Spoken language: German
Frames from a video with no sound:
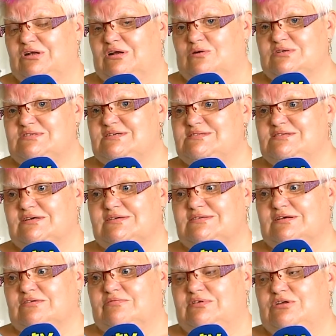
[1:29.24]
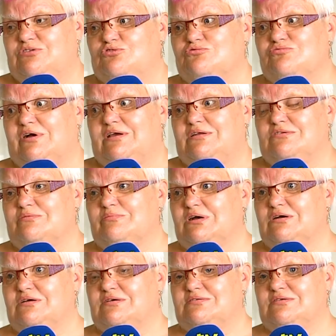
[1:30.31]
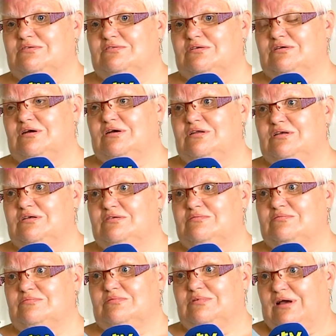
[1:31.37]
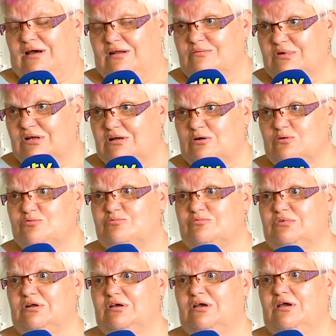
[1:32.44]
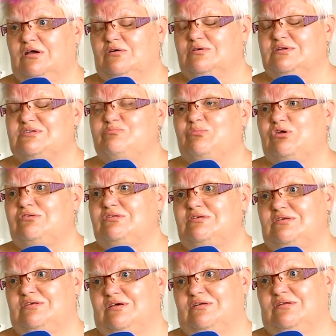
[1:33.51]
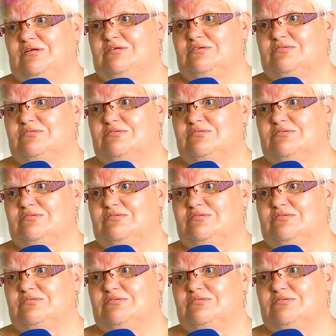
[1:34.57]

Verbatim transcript: Hausarzt hat gesagt, wenn ich so weitermache, hat er gesagt, dann kann ich gar nicht mehr laufen und das möchte ich ja nicht.